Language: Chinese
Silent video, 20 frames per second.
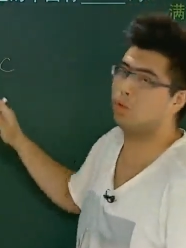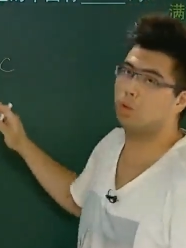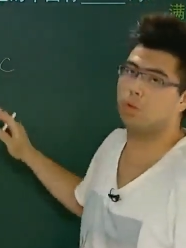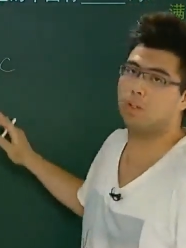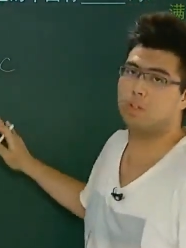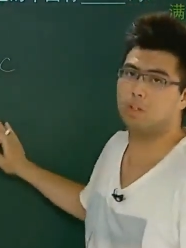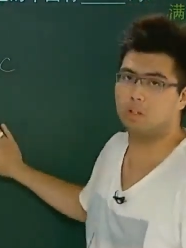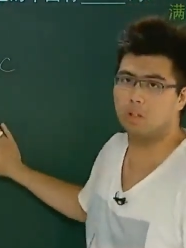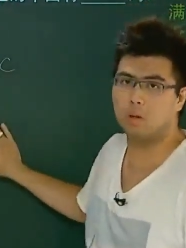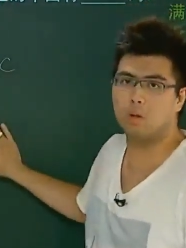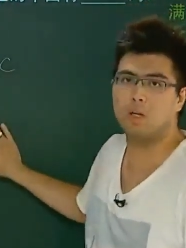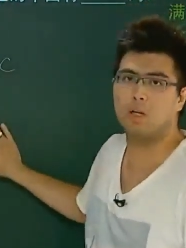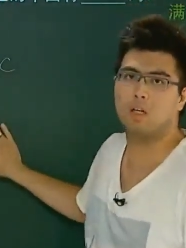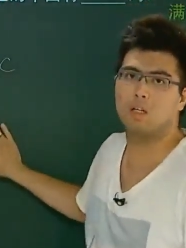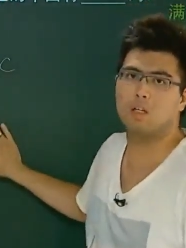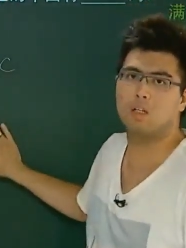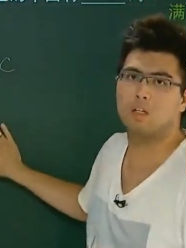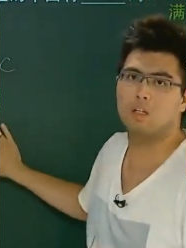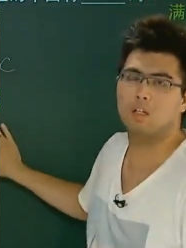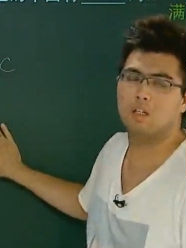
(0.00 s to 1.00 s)
垂直的话，
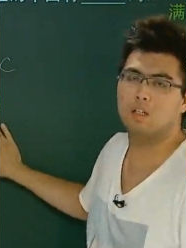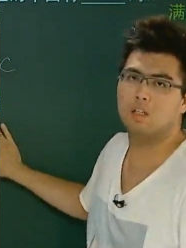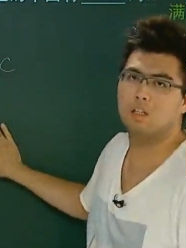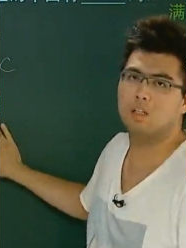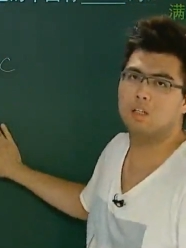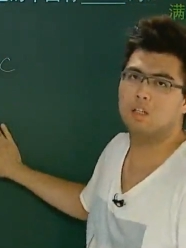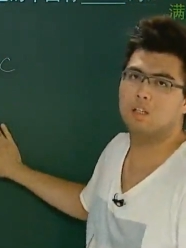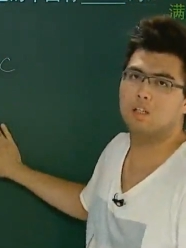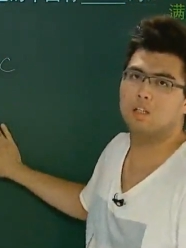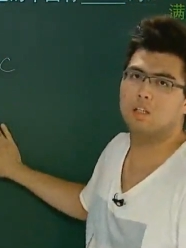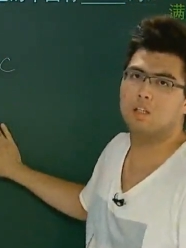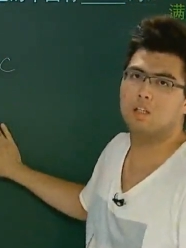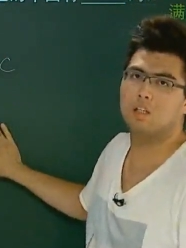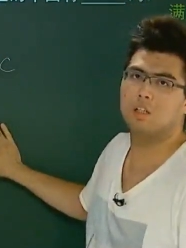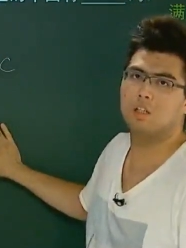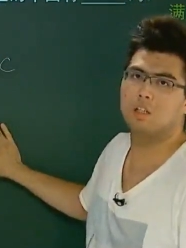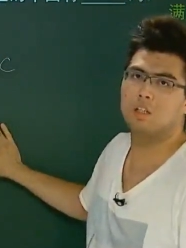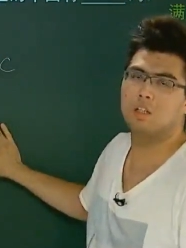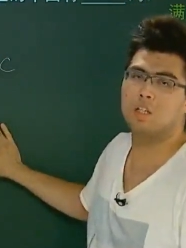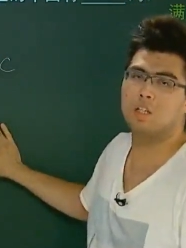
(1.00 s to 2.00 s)

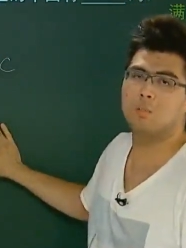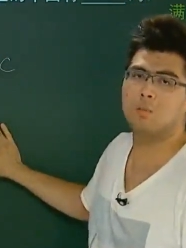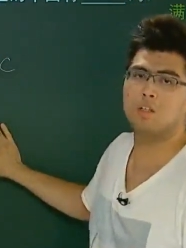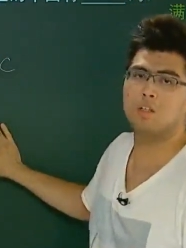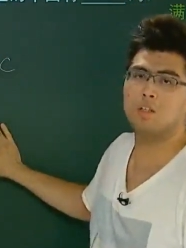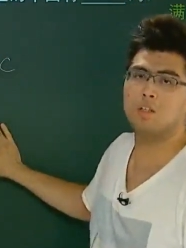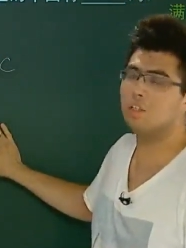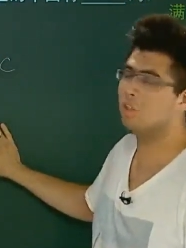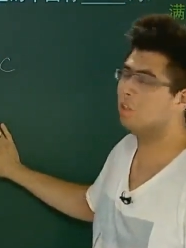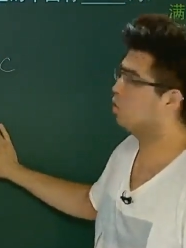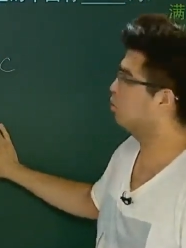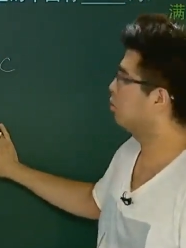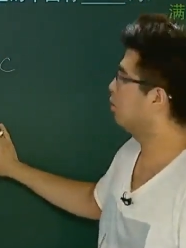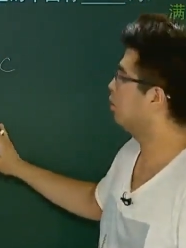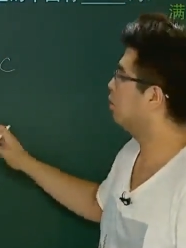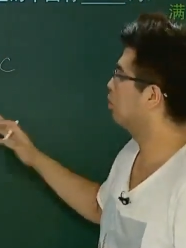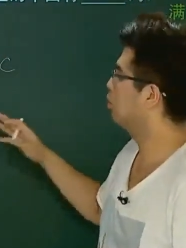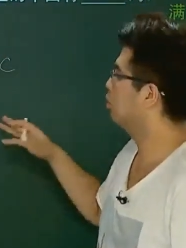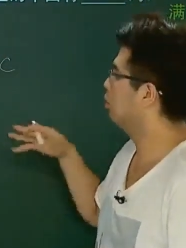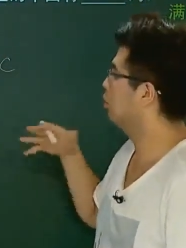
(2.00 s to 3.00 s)
那么你有没
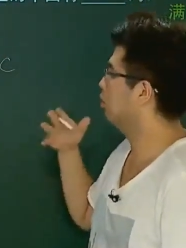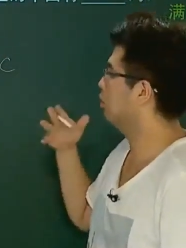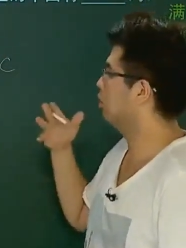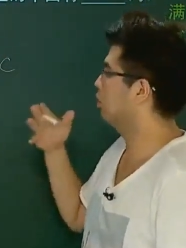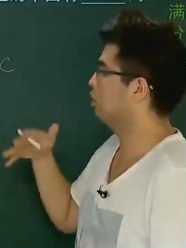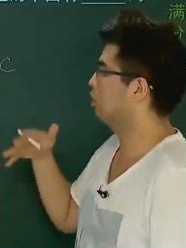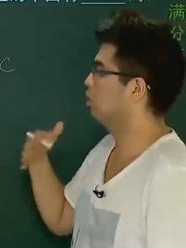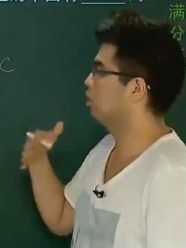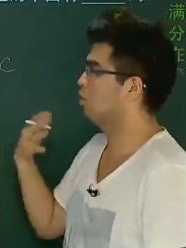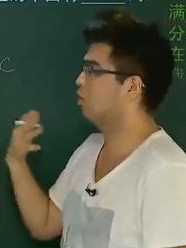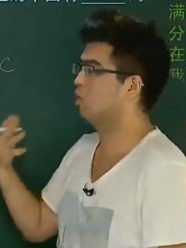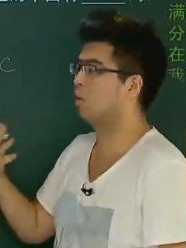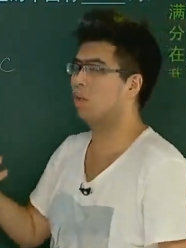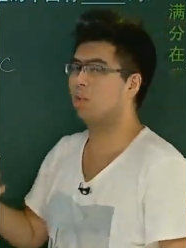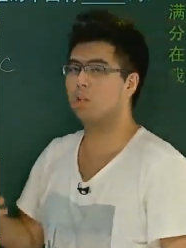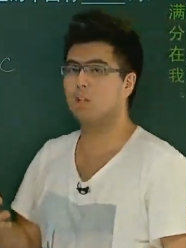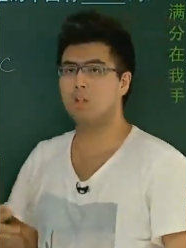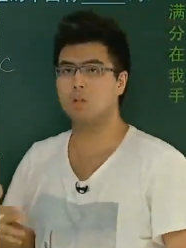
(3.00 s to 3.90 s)
有去找？